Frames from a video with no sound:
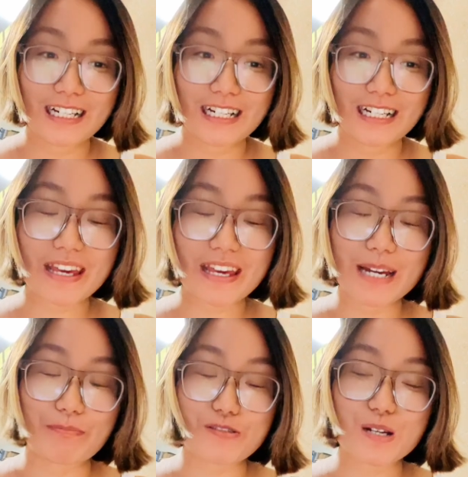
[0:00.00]
一天也
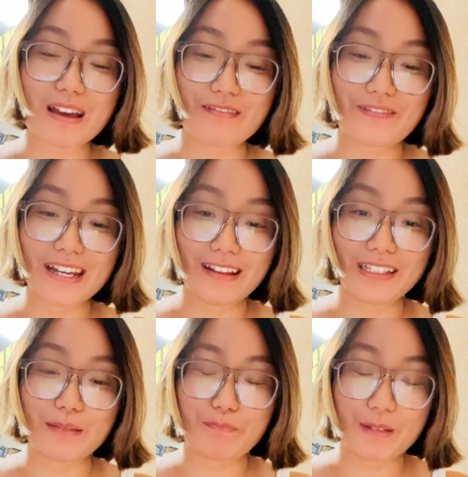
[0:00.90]
不是免费的，
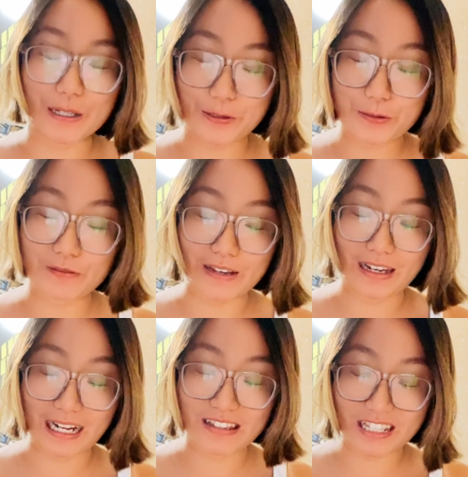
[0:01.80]
你别续费
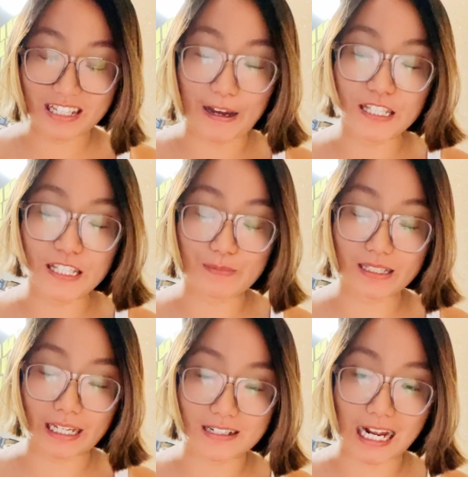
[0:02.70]
了，给自己买几杯
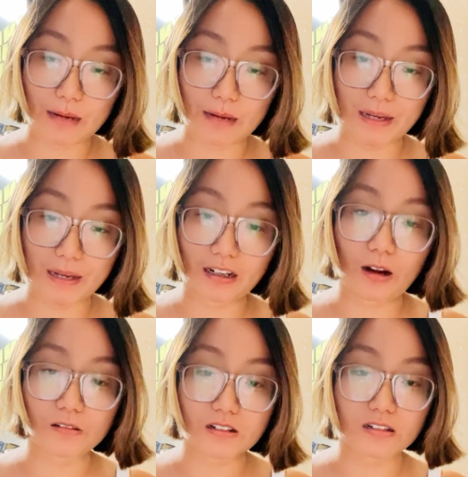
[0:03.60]
奶茶吧，买点
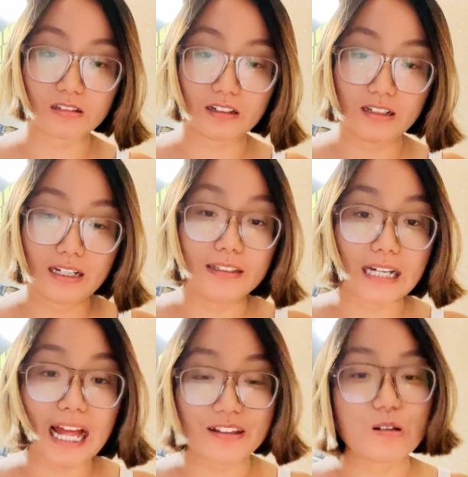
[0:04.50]
好吃的。你
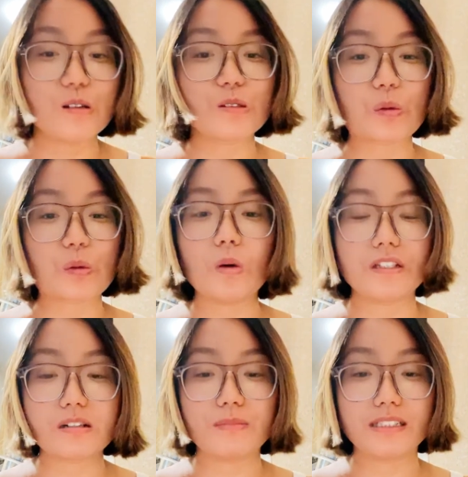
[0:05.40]
看你日子过
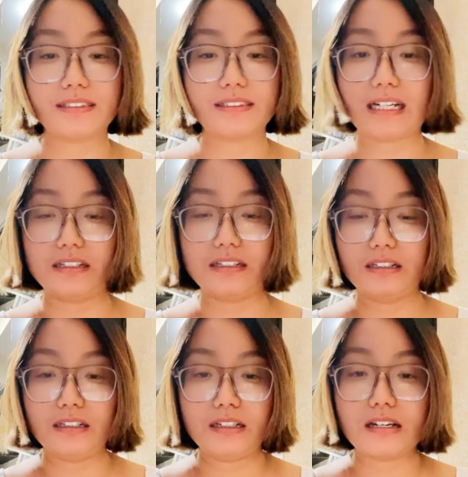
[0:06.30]
得这么的惨，
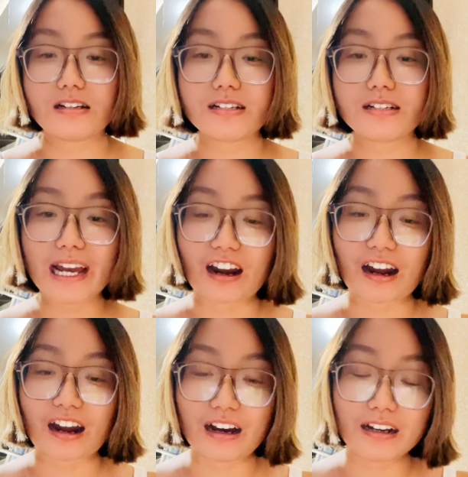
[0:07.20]
是这样
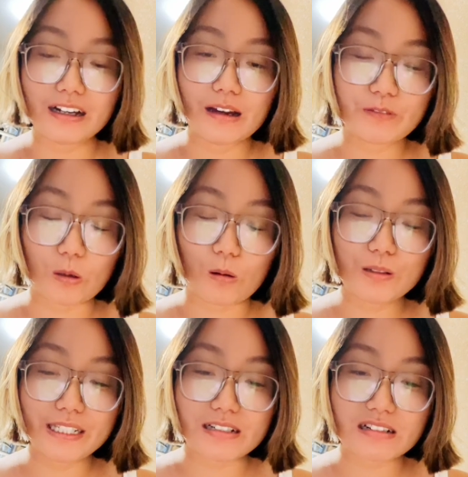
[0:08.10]
哈。粉
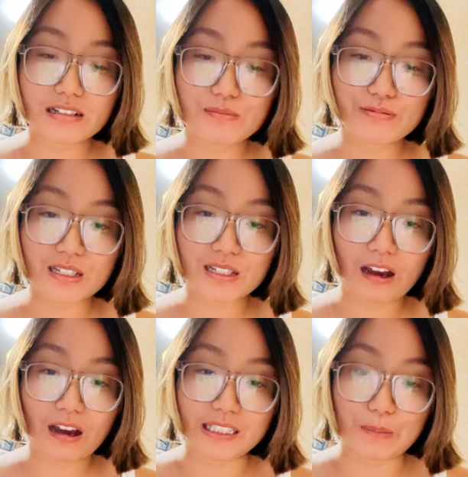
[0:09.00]
红，你知不知
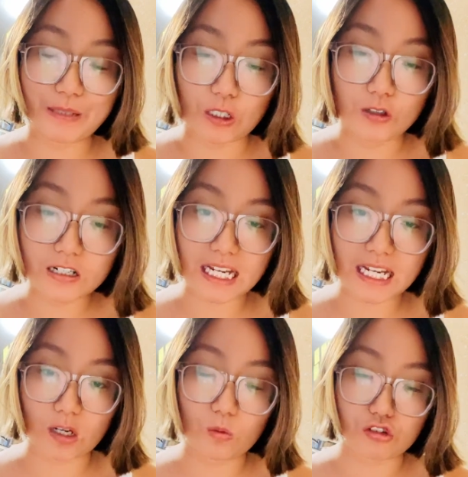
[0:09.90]
道你评论是在
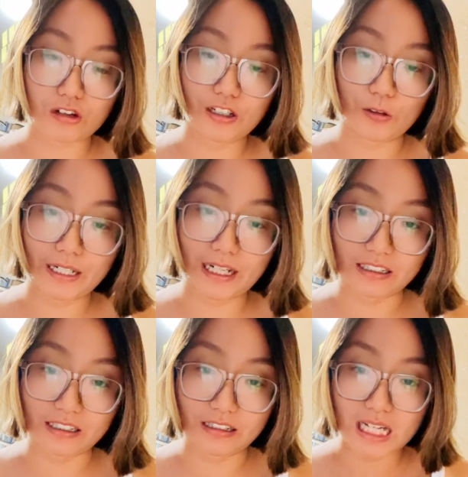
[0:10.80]
给我刷流量
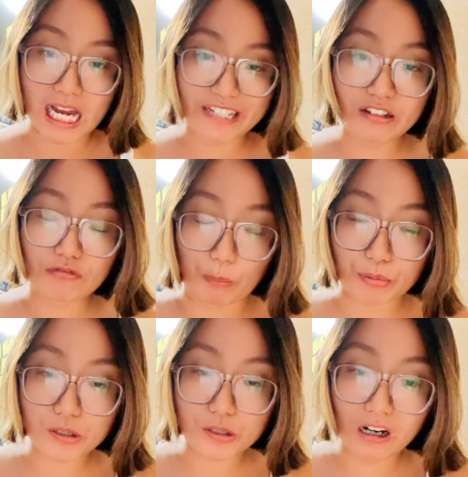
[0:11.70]
呢？因为我不
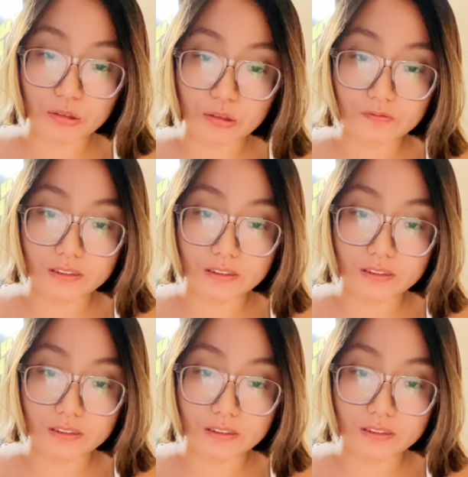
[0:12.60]
需要很多